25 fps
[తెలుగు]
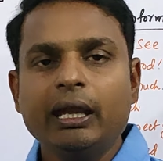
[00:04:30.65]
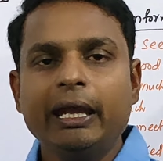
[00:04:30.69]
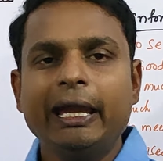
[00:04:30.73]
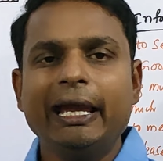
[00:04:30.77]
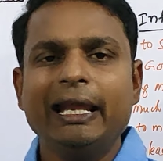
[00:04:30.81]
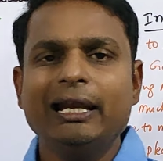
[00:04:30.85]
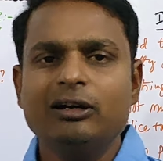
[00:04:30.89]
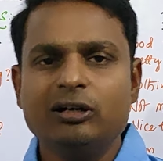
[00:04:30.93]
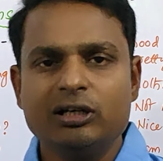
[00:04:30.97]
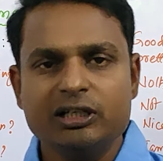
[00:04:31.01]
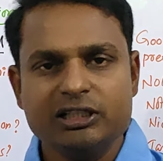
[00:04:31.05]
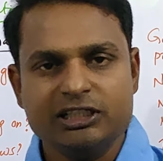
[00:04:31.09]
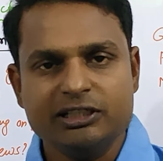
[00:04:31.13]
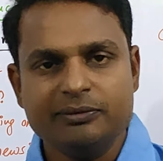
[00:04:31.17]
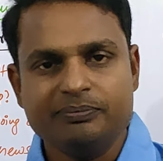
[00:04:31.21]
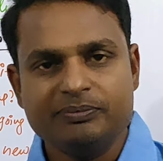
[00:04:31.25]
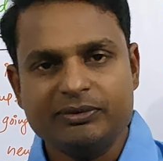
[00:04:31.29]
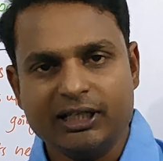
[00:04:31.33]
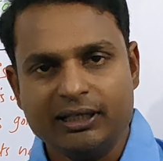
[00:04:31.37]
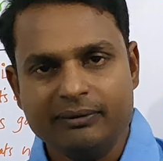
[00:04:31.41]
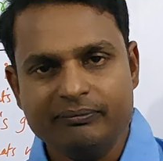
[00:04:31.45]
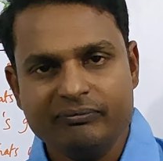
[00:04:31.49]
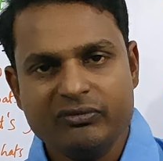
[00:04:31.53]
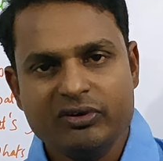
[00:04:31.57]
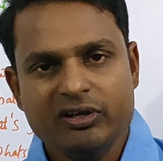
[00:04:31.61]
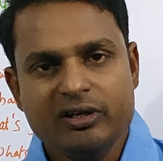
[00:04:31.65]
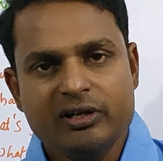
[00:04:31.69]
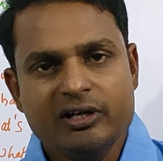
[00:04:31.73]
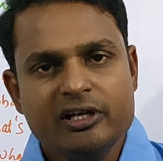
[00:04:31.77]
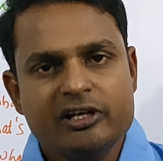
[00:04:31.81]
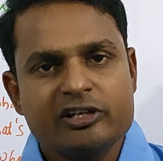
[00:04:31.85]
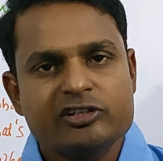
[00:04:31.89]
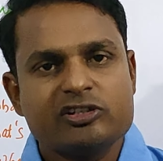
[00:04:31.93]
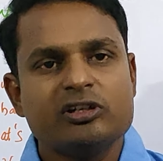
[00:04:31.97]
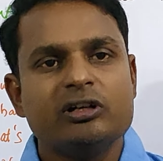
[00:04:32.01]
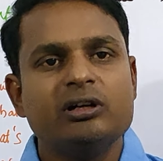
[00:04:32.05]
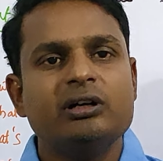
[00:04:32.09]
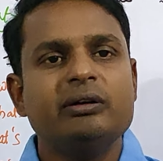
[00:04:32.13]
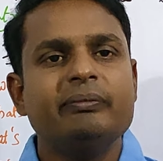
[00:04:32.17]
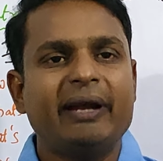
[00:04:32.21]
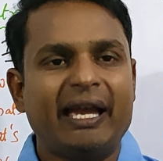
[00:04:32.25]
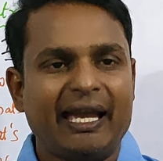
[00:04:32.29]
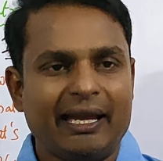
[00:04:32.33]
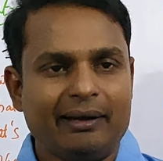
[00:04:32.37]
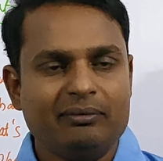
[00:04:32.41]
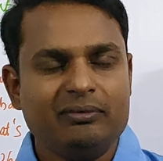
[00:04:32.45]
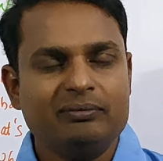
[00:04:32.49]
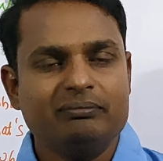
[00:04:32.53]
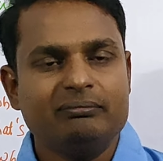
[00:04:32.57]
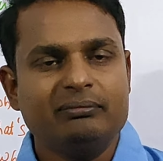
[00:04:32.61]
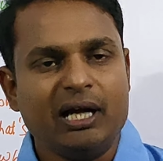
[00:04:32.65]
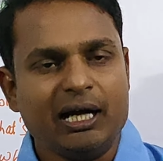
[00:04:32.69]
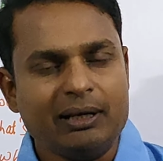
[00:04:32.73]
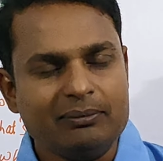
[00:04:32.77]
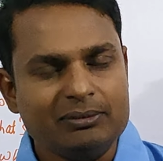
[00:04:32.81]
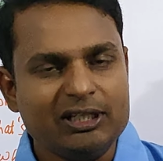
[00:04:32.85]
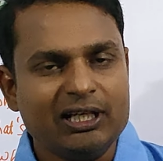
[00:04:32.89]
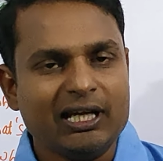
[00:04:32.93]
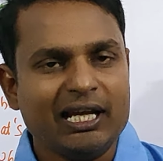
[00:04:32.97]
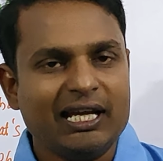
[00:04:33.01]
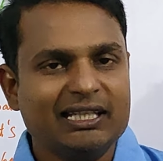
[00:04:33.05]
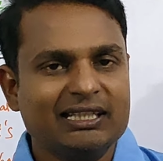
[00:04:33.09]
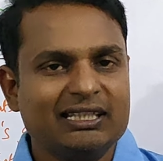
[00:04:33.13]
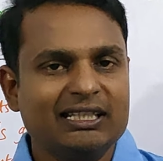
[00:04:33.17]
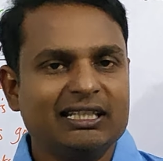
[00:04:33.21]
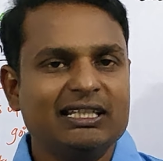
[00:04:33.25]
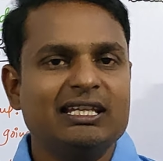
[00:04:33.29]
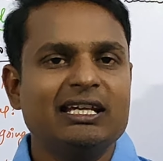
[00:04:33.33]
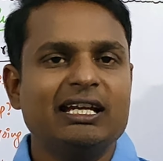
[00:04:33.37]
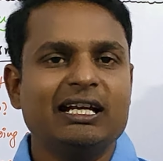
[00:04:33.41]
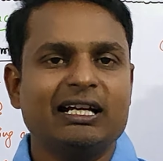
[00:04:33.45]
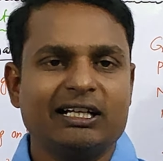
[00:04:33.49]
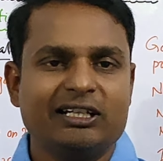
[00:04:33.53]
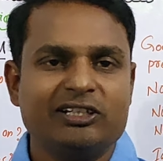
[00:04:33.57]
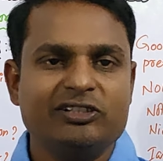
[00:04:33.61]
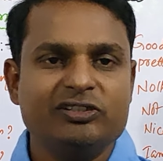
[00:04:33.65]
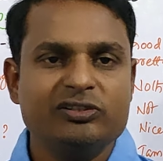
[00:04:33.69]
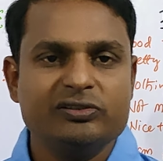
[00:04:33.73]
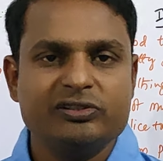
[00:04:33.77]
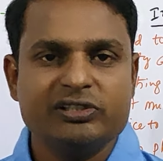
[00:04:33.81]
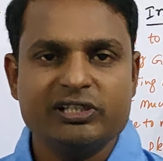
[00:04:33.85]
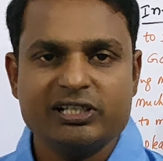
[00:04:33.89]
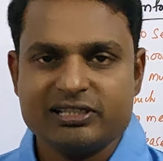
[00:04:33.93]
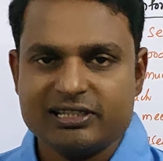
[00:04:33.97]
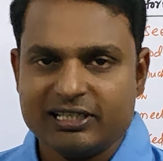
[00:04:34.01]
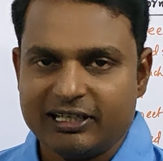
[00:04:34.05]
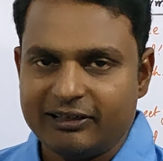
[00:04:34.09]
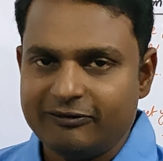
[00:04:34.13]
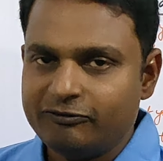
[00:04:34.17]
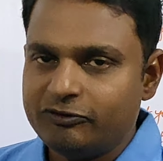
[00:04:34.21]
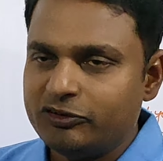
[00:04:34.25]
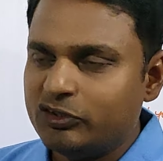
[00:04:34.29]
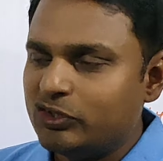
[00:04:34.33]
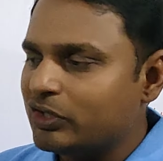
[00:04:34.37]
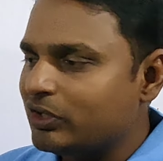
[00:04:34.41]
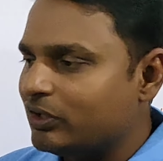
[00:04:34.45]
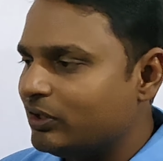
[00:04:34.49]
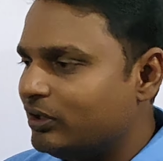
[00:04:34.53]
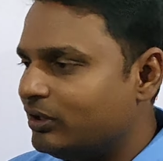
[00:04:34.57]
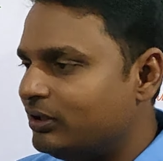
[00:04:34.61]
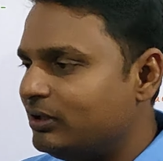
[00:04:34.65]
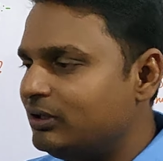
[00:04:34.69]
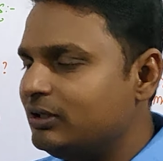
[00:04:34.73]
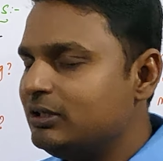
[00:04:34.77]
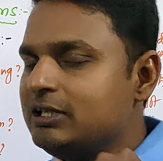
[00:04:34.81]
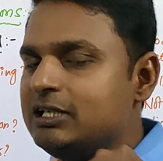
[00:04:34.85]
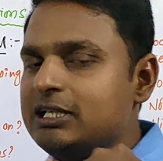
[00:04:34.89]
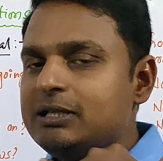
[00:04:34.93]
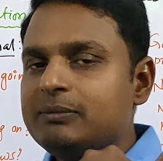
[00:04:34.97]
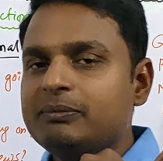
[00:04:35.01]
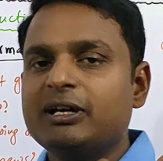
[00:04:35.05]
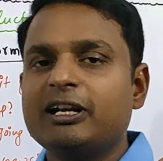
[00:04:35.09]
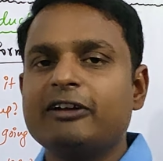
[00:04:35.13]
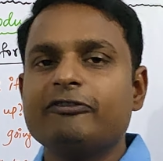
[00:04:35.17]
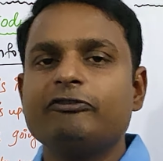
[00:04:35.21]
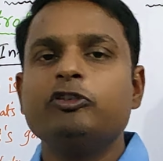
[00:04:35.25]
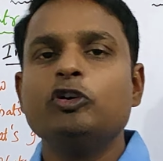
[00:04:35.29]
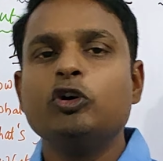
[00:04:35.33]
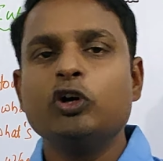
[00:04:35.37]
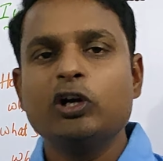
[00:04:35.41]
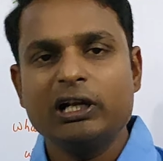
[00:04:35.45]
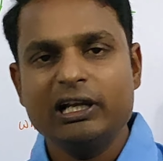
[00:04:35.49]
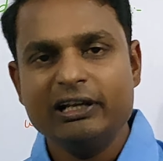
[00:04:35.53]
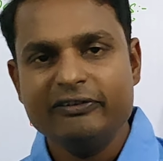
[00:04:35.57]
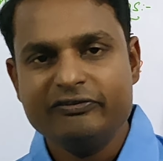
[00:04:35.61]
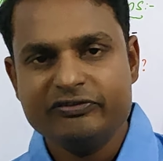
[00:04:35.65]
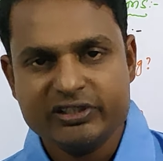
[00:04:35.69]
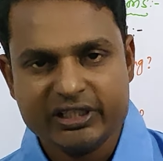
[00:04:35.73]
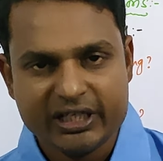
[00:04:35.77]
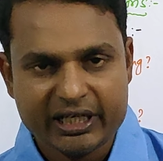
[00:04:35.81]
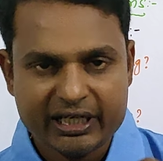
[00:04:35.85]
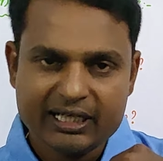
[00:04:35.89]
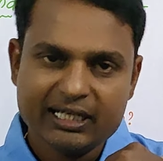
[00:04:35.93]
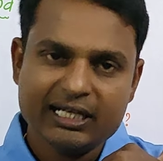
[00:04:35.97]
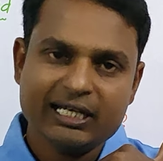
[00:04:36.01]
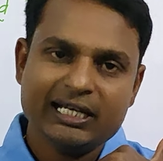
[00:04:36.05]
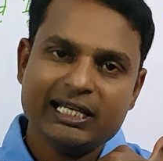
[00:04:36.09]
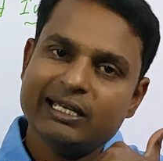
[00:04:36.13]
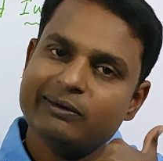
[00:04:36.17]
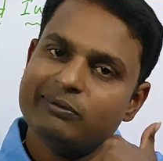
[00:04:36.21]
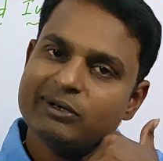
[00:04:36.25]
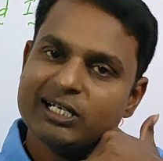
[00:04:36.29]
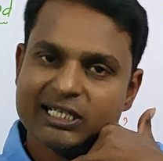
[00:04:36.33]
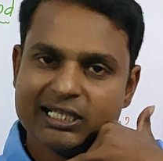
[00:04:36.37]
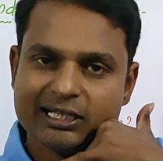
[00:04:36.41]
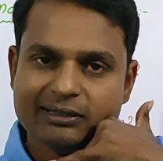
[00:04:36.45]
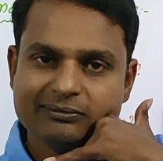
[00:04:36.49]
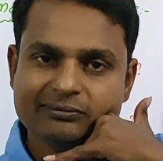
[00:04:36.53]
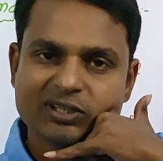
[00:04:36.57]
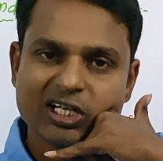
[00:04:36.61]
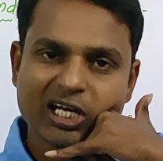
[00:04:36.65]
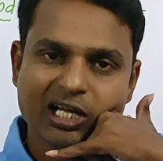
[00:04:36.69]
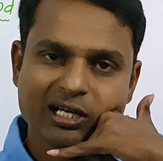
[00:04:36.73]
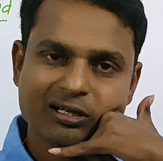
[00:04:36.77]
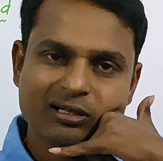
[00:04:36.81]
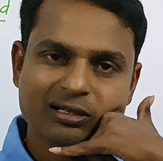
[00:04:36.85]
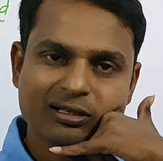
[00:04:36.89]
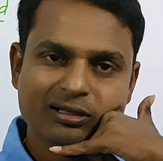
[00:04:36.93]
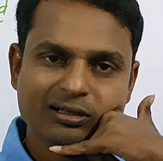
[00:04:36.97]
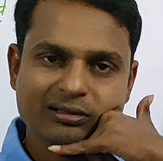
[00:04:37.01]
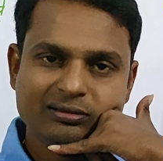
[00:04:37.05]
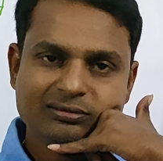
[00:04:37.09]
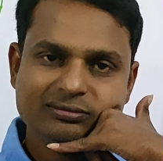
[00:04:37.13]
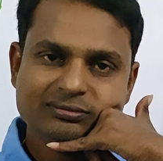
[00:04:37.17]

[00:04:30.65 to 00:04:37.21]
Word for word: హలో అని చెప్తాం సో మ్యామ్ మామూలుగా అయితే ఇది ఎక్కడ యూజ్ చేస్తాం ఫోన్లో మనం ఫోన్ లిఫ్ట్ చేయగానే ఏమంటాం హలో